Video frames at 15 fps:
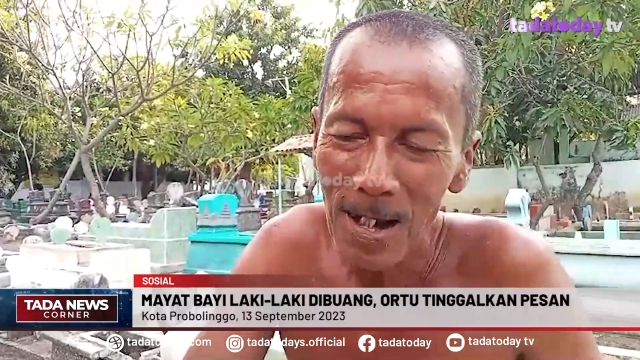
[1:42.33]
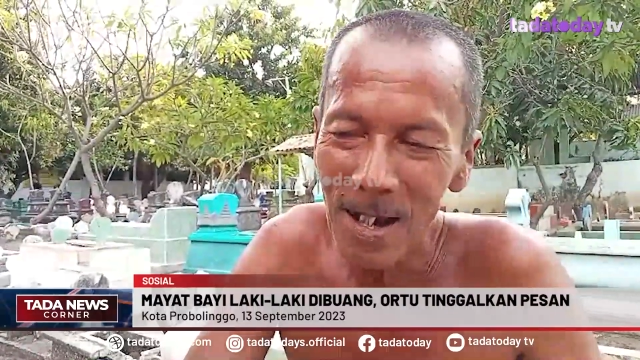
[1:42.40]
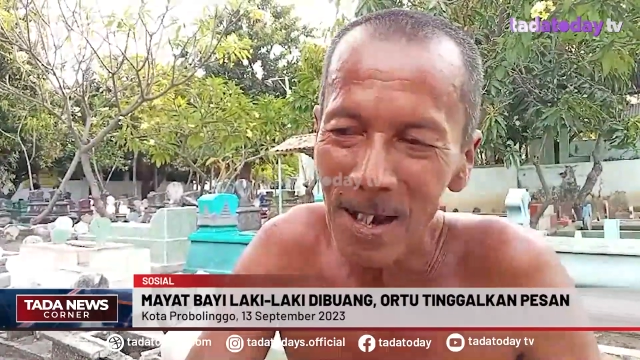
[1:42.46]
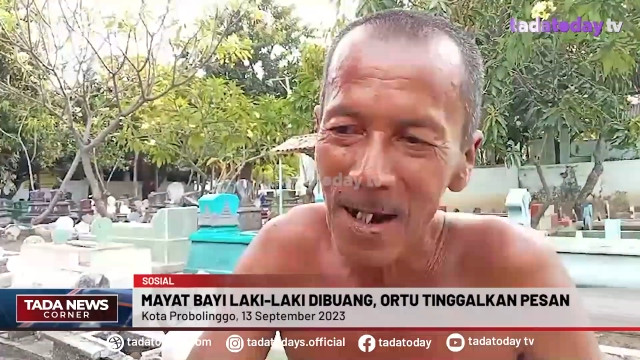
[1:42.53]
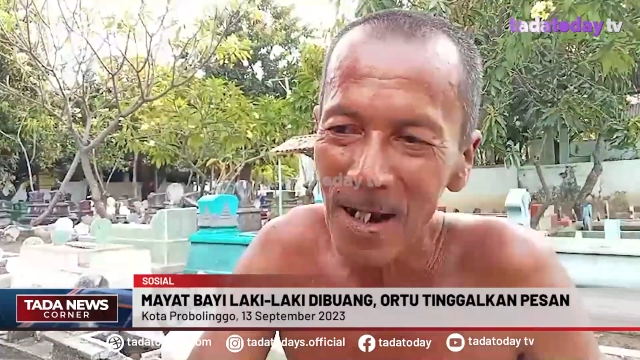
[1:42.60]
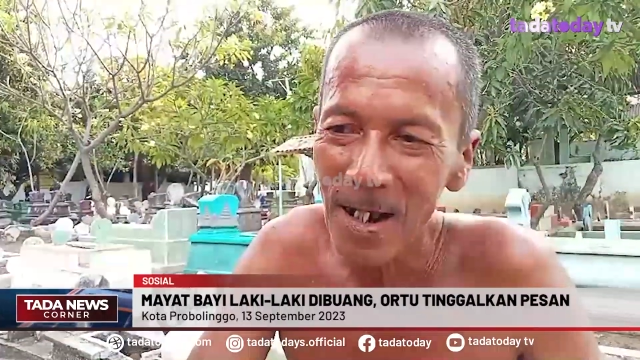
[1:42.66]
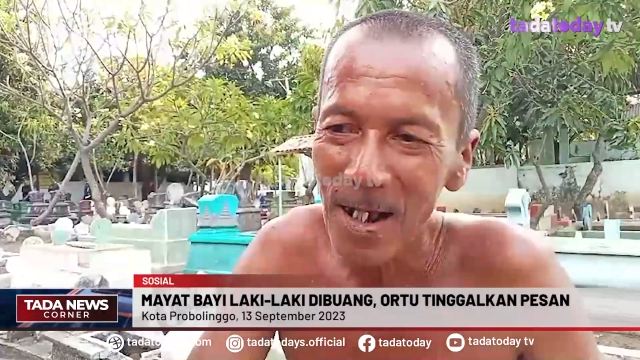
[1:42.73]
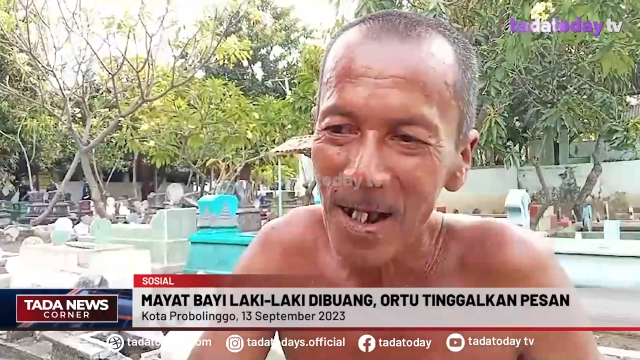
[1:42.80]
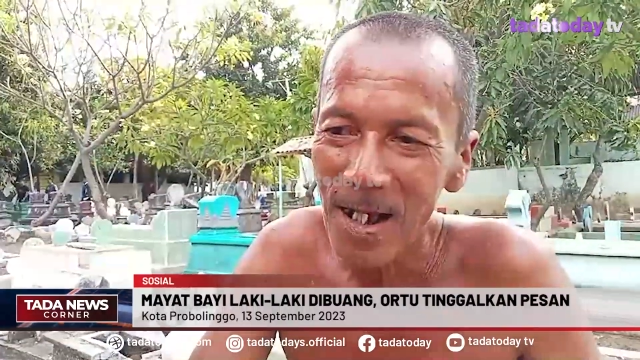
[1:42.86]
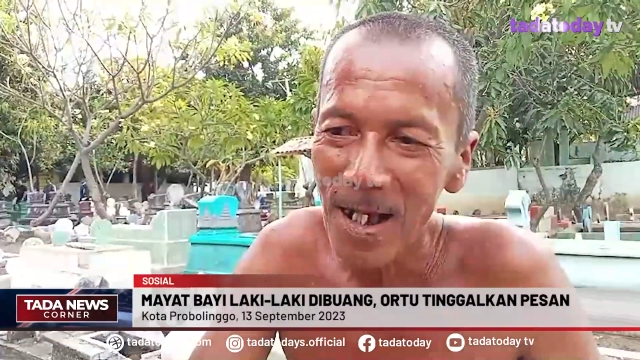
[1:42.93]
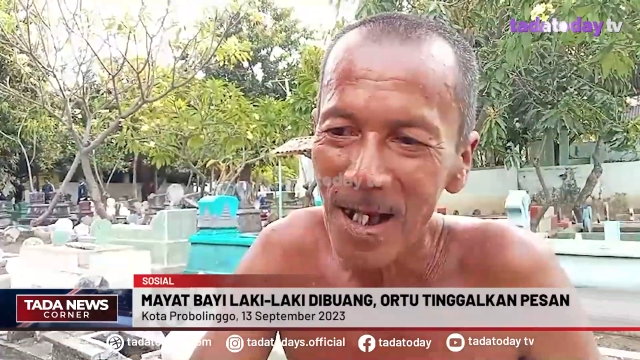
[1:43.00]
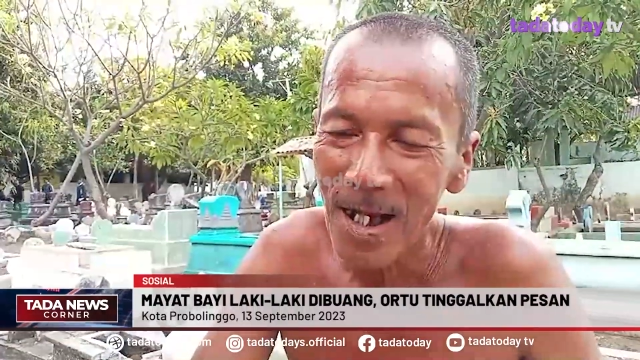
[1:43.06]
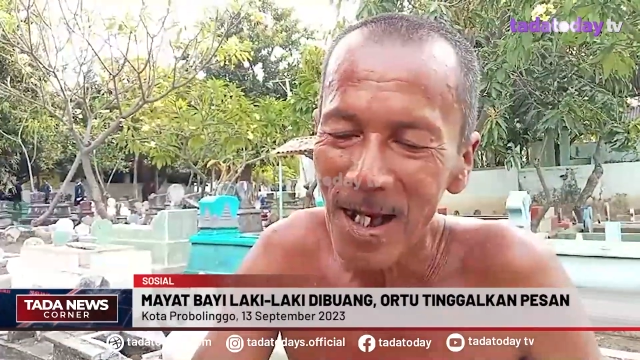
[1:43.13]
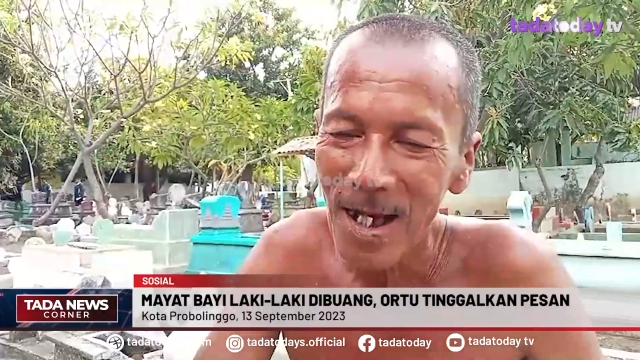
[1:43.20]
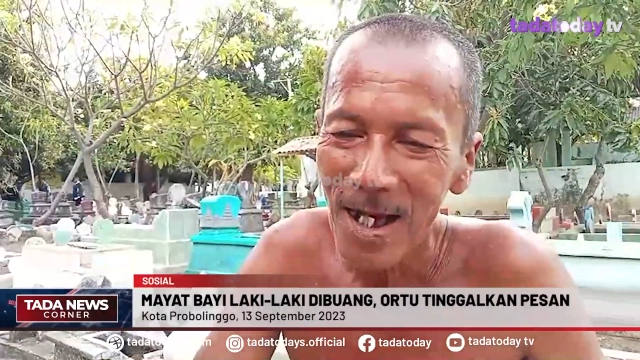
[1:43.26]
gitu
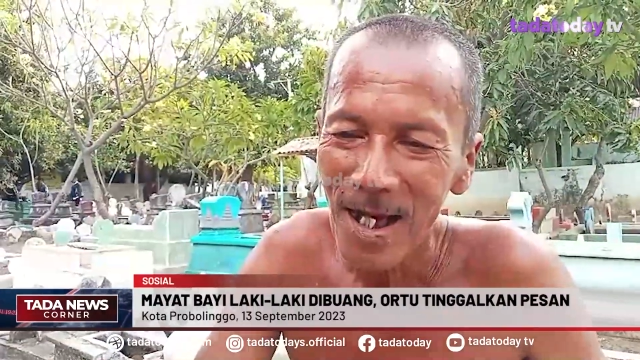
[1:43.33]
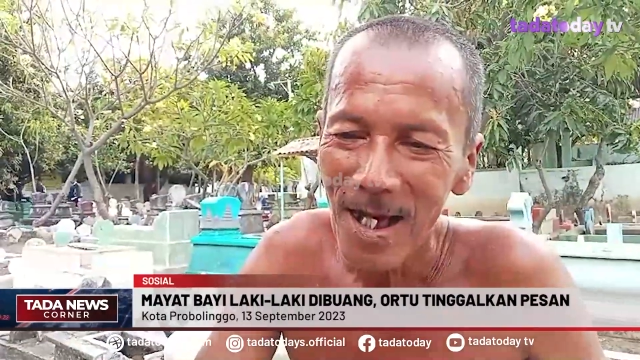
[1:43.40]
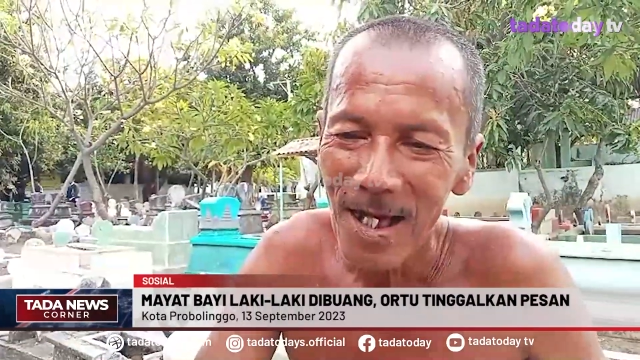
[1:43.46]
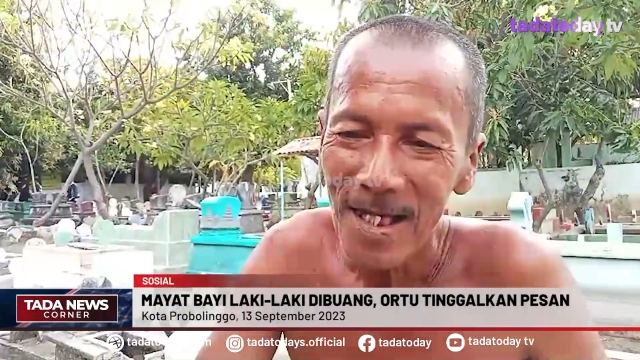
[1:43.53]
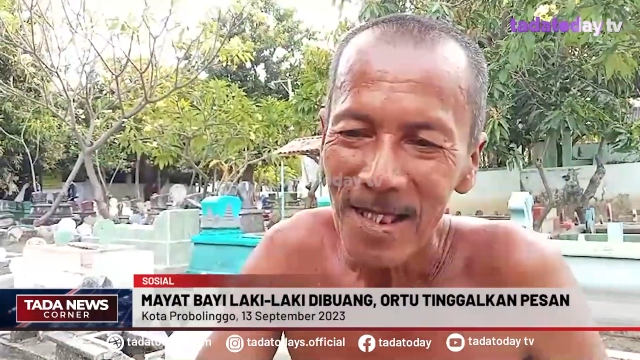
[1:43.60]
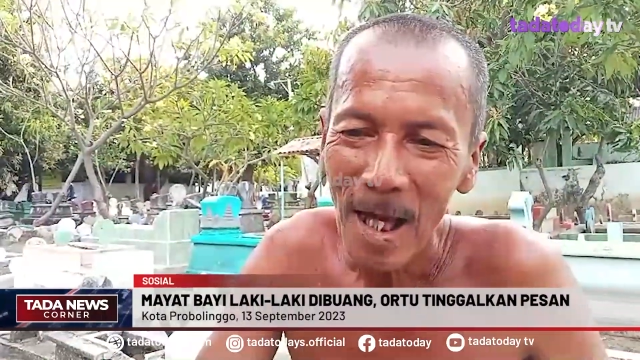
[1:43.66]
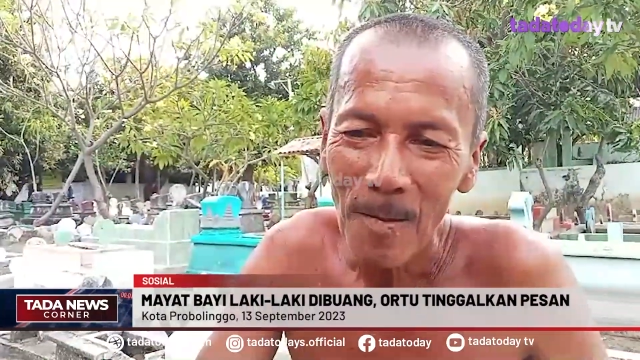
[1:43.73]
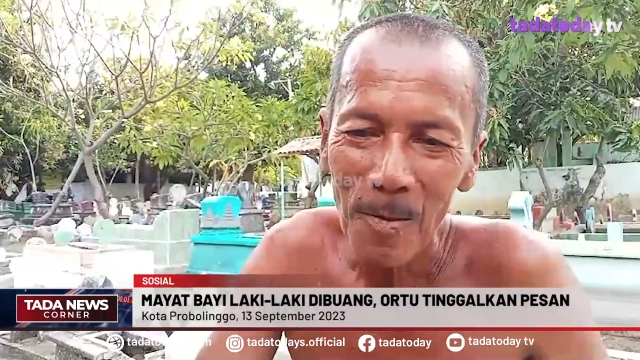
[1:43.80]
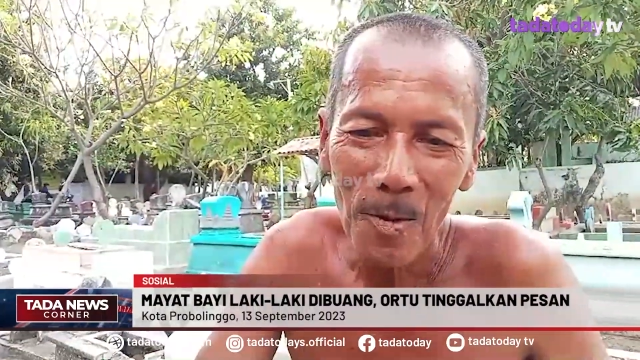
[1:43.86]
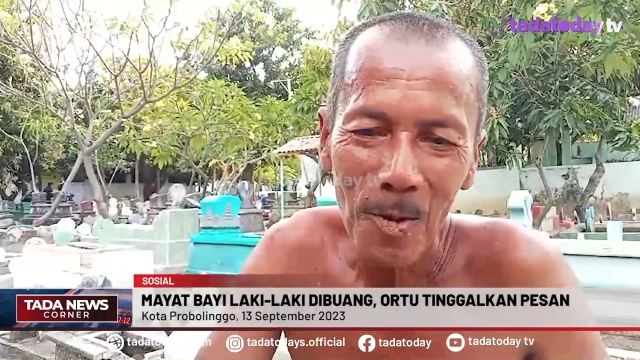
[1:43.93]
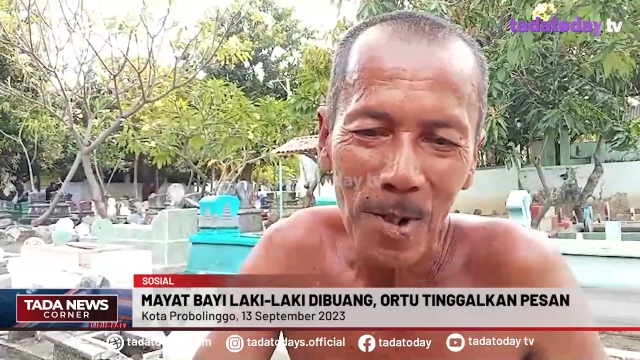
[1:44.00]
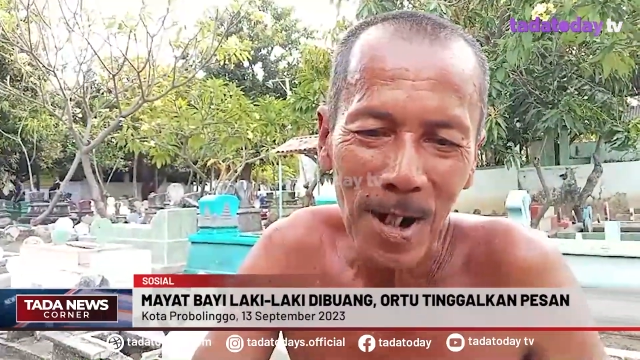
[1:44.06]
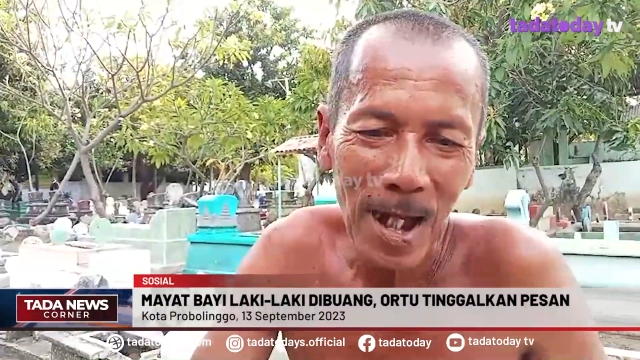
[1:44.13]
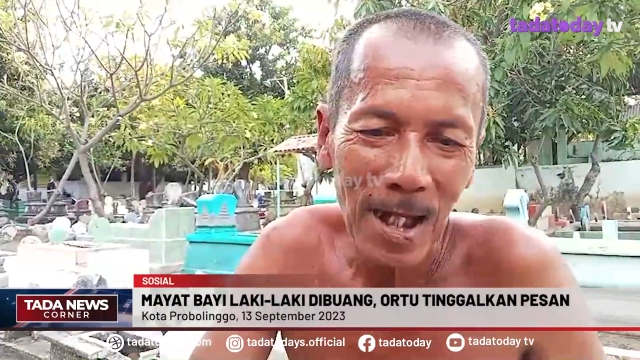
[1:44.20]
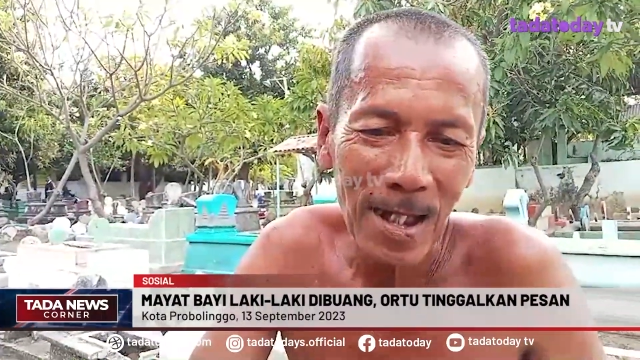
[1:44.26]
tak
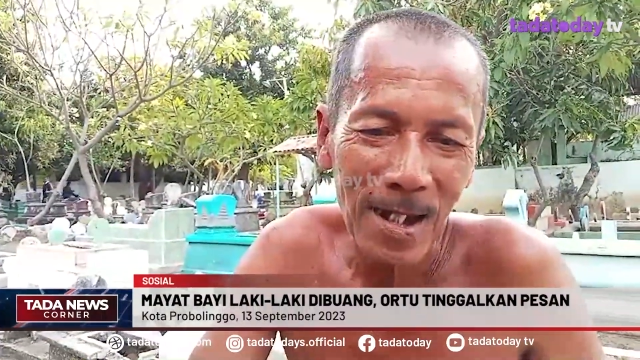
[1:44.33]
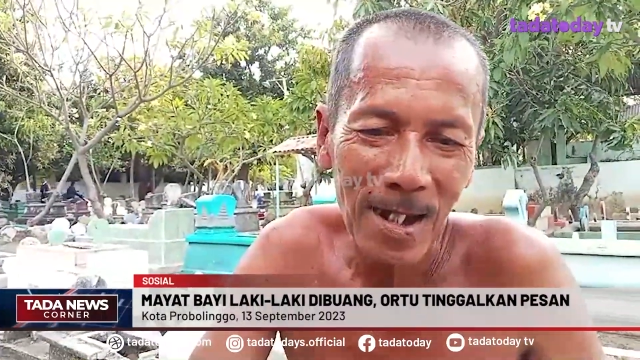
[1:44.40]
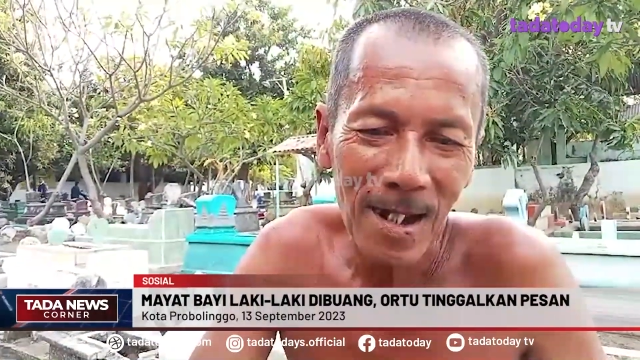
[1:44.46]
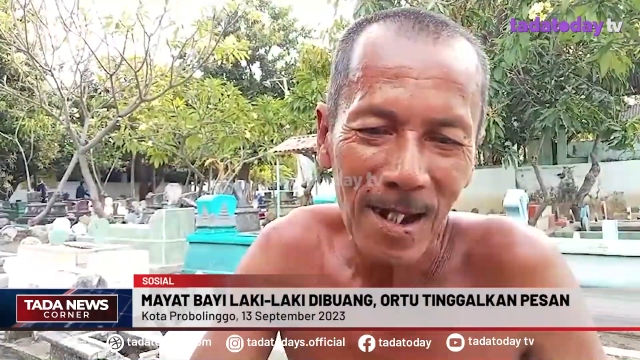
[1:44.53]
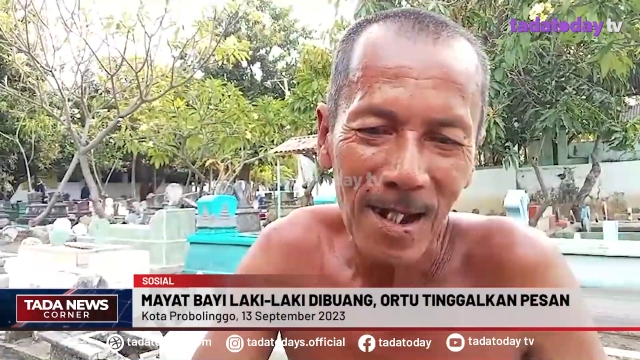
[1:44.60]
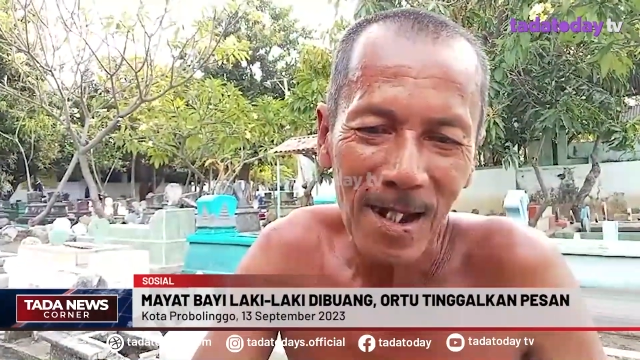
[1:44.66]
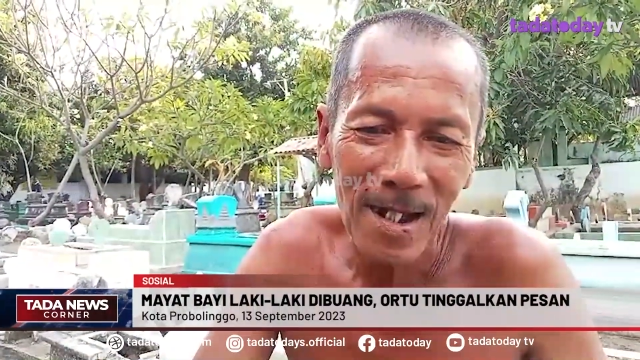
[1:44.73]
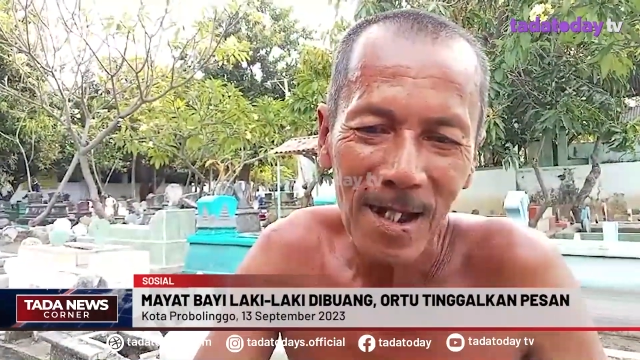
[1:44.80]
buka ya,